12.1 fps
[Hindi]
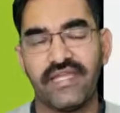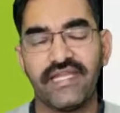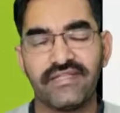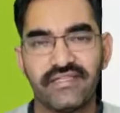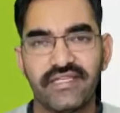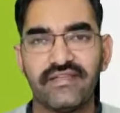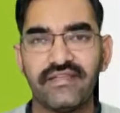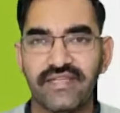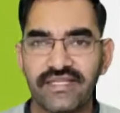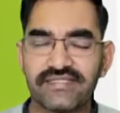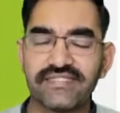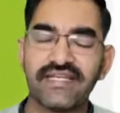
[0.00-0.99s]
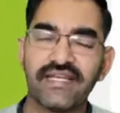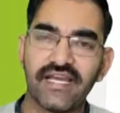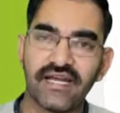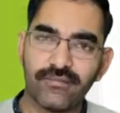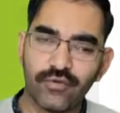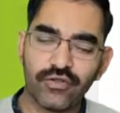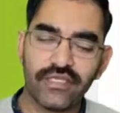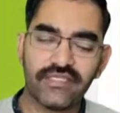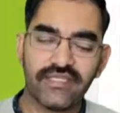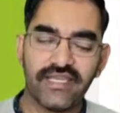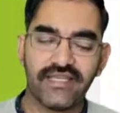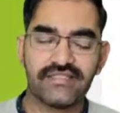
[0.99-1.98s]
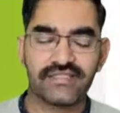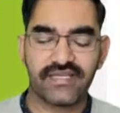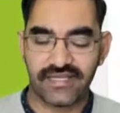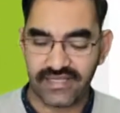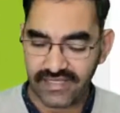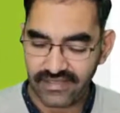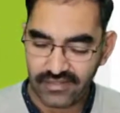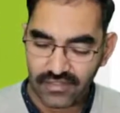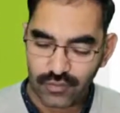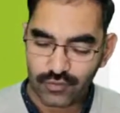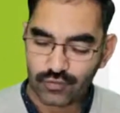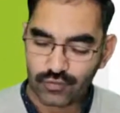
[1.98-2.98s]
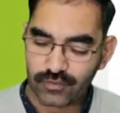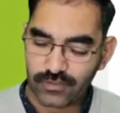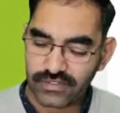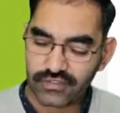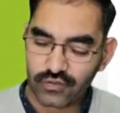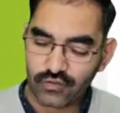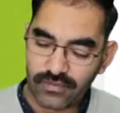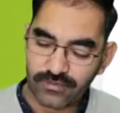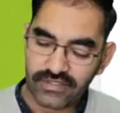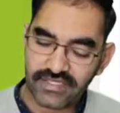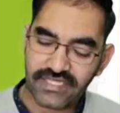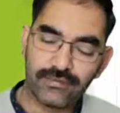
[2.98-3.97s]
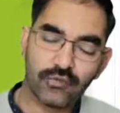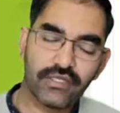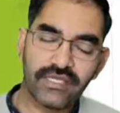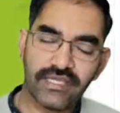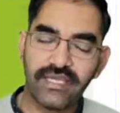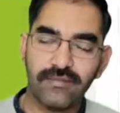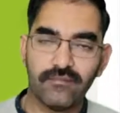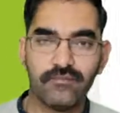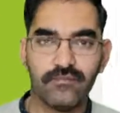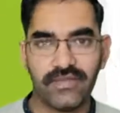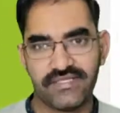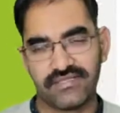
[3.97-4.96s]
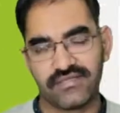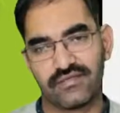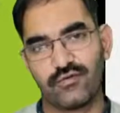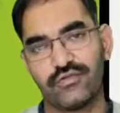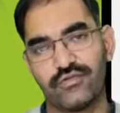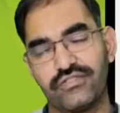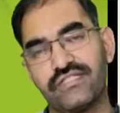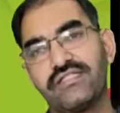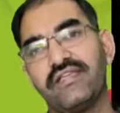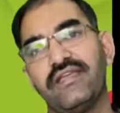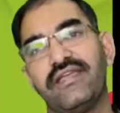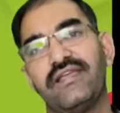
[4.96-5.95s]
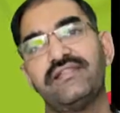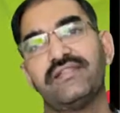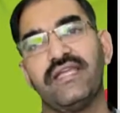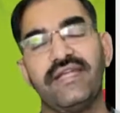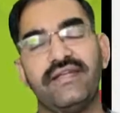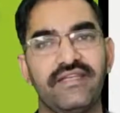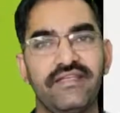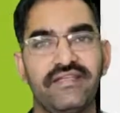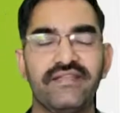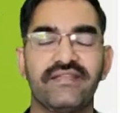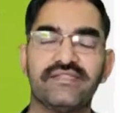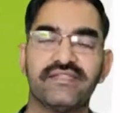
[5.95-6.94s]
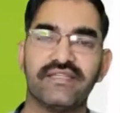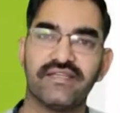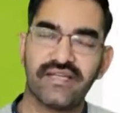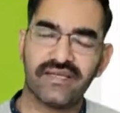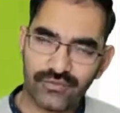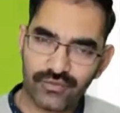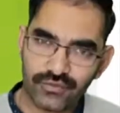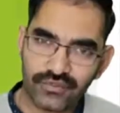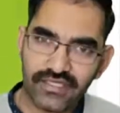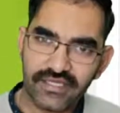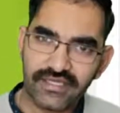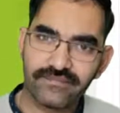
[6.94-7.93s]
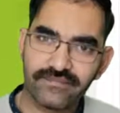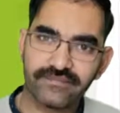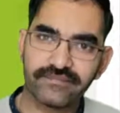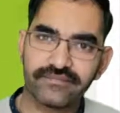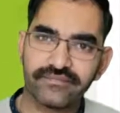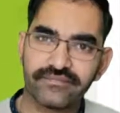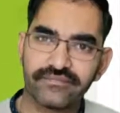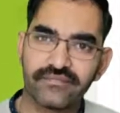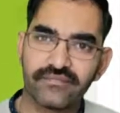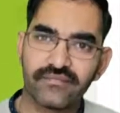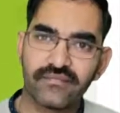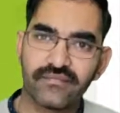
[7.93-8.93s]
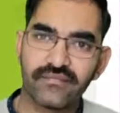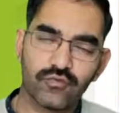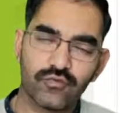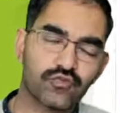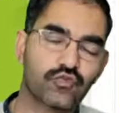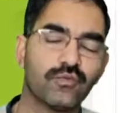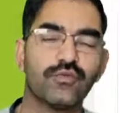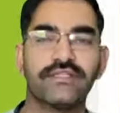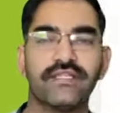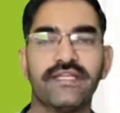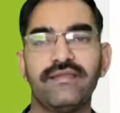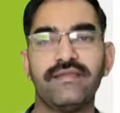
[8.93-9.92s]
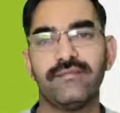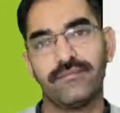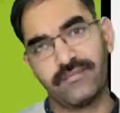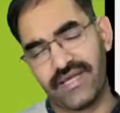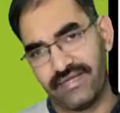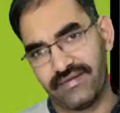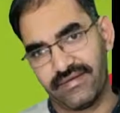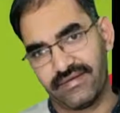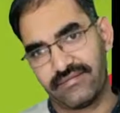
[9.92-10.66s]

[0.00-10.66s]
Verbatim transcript: 18 इयर्स एंड अबो यदि एज का है तो उस पर्सन को अपन क्या बोलेंगे मेजर और जिसकी एज 18 ईयर से कम होती है तो बोलते हैं माइनर